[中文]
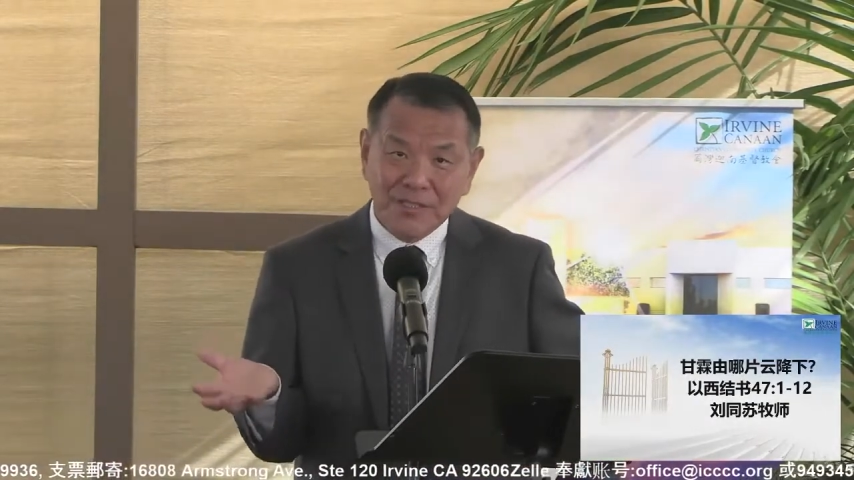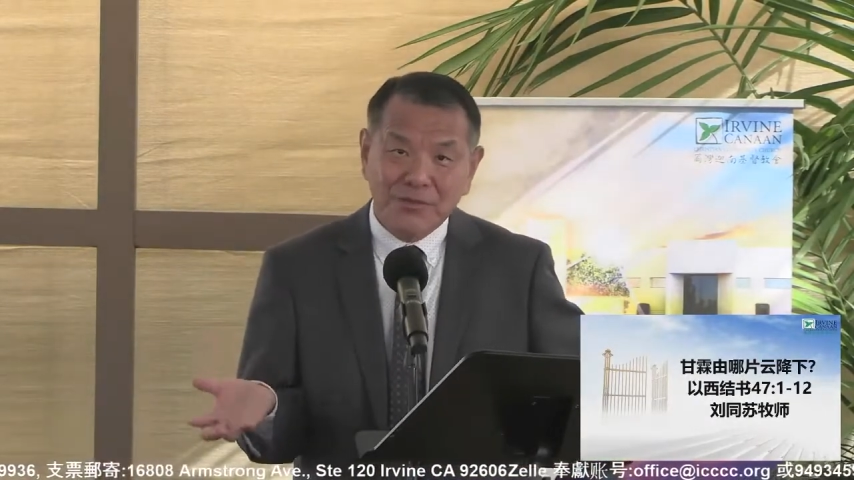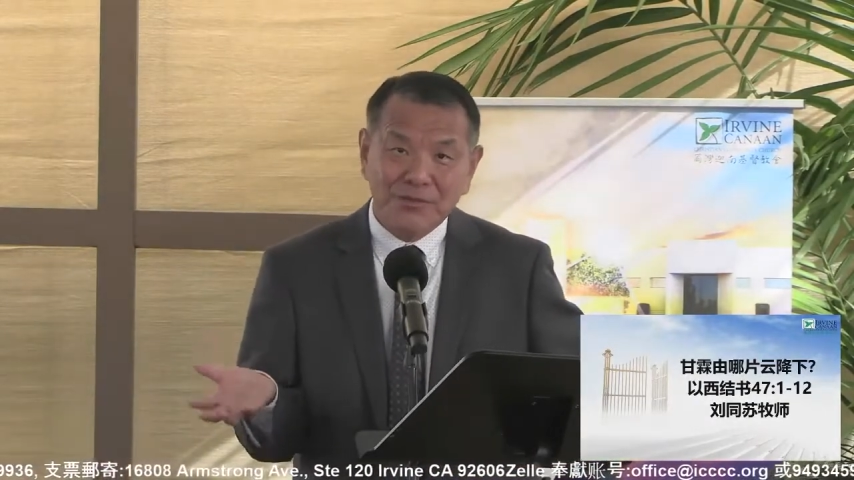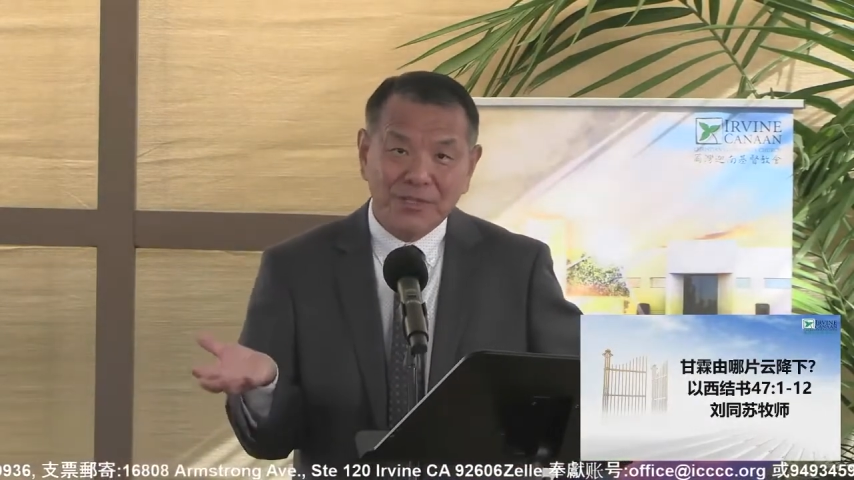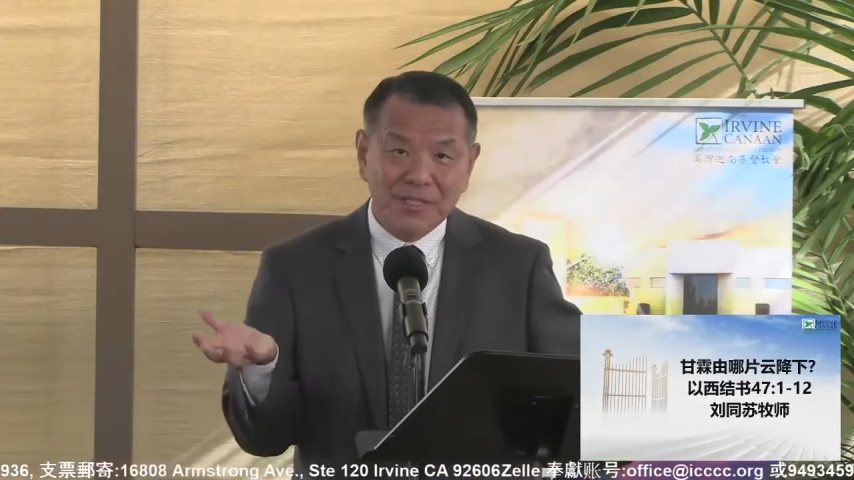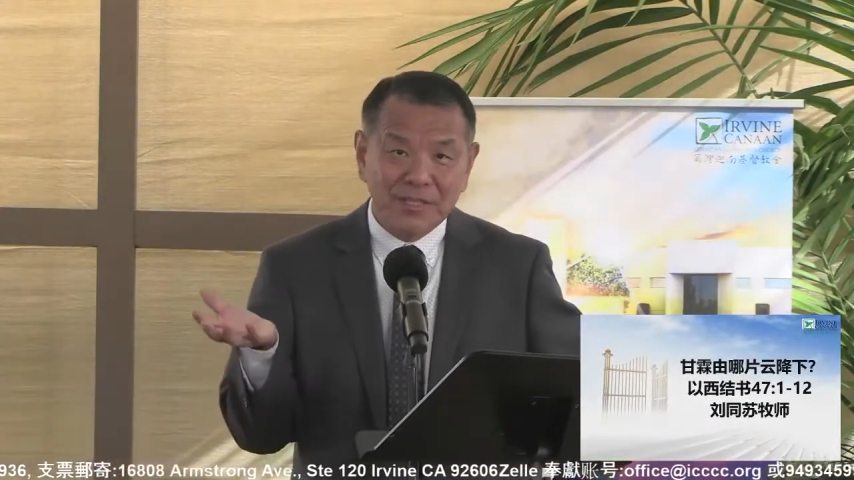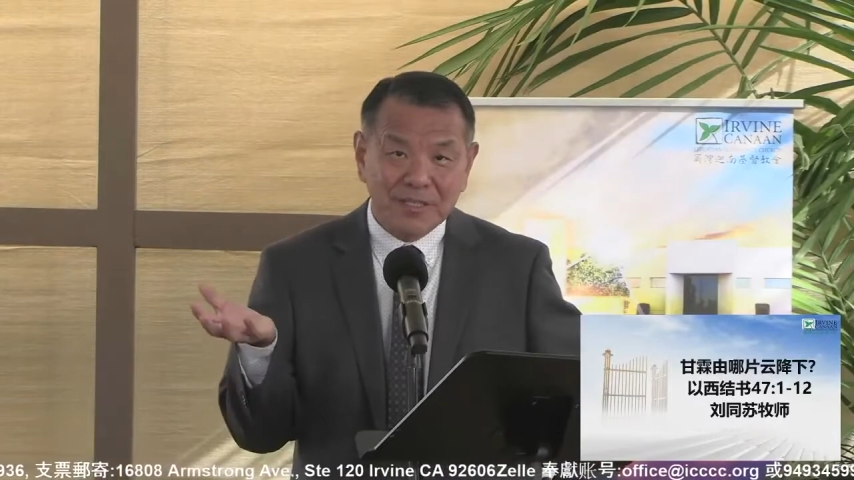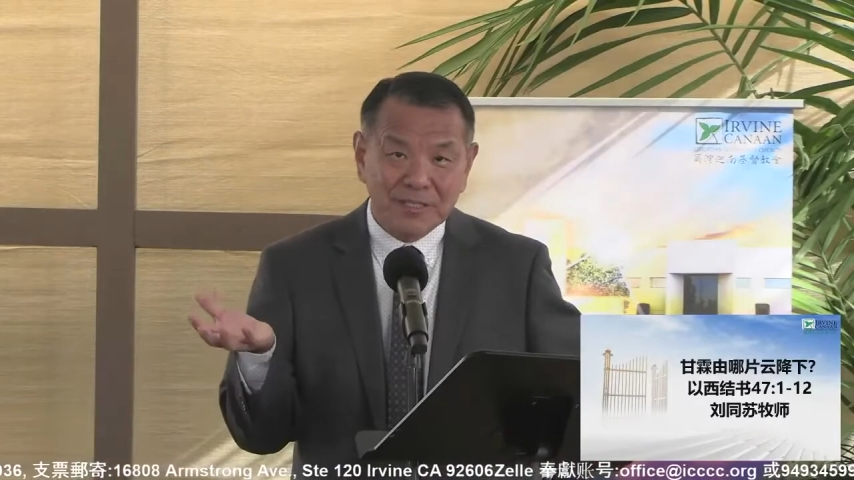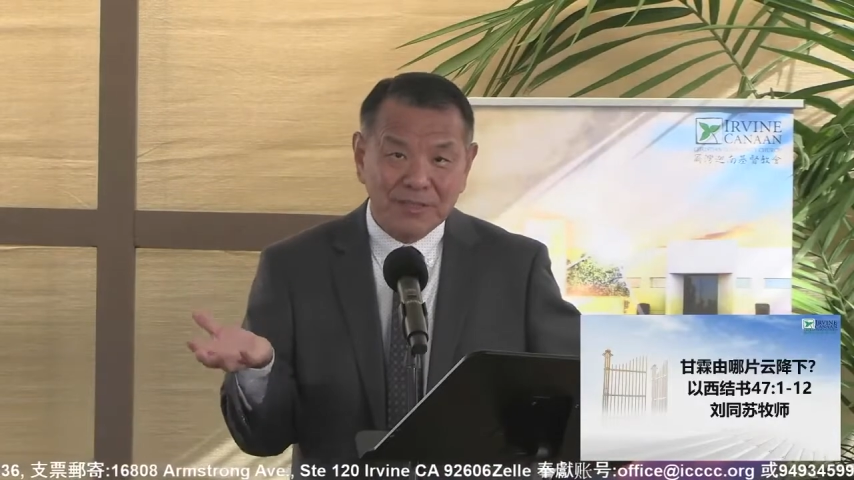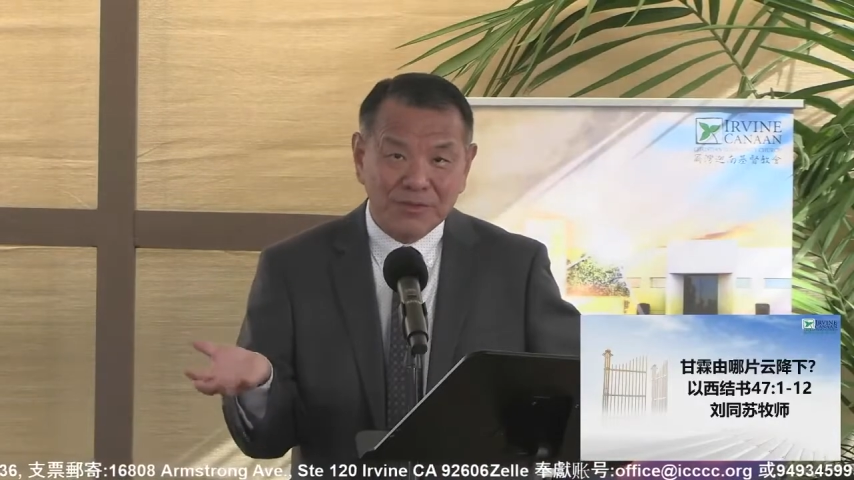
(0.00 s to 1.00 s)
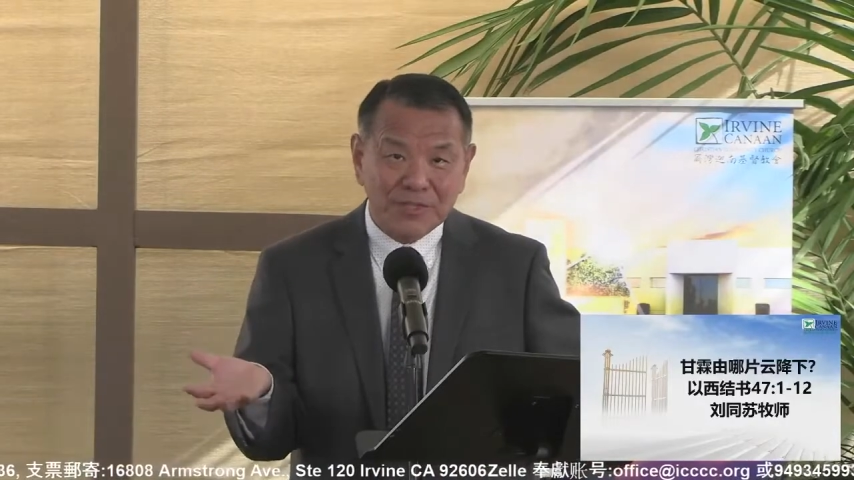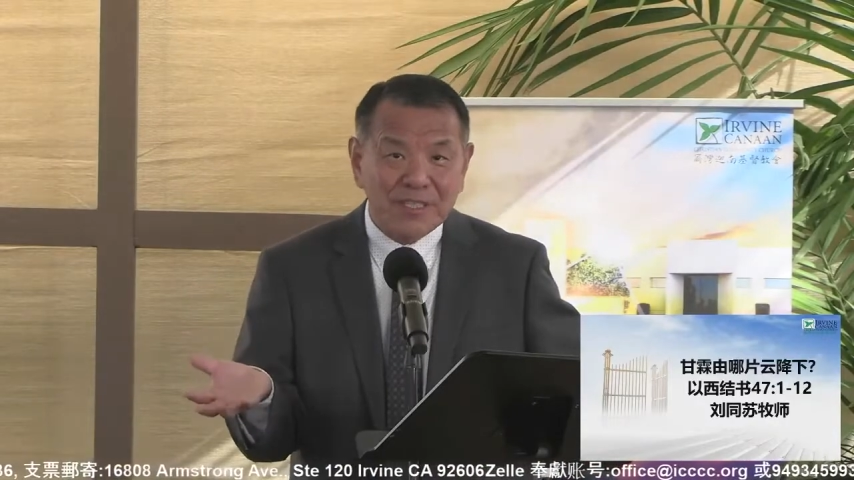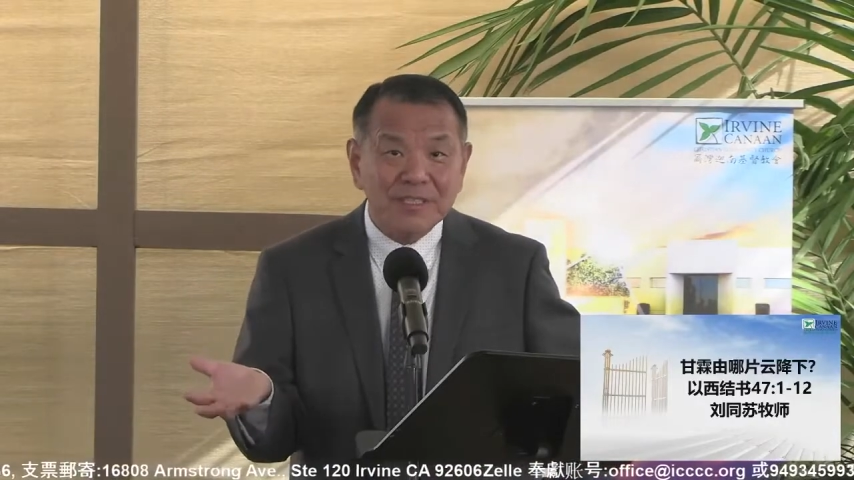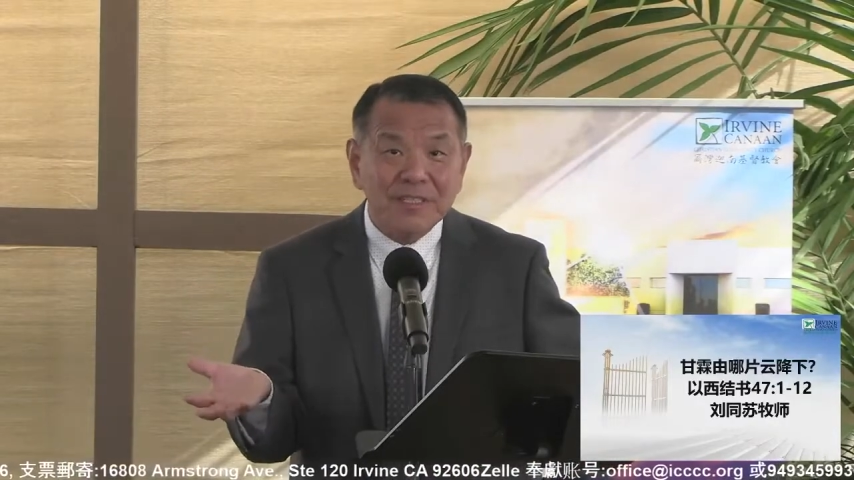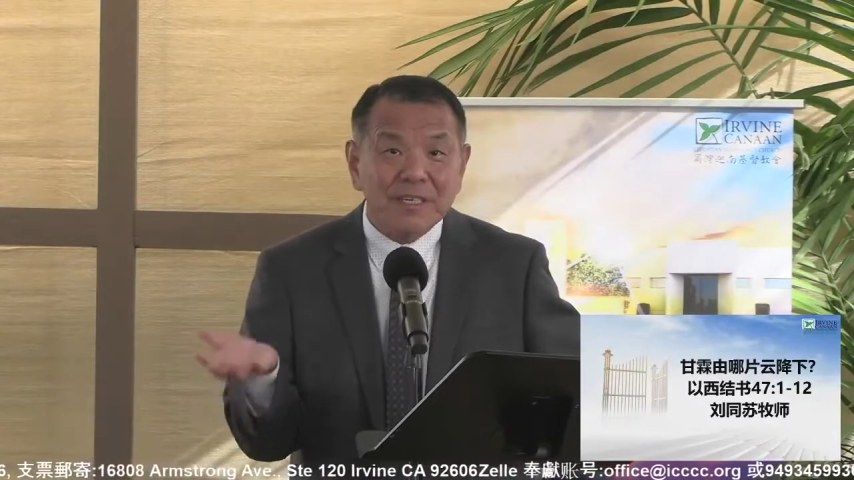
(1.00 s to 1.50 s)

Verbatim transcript: 有体的肉身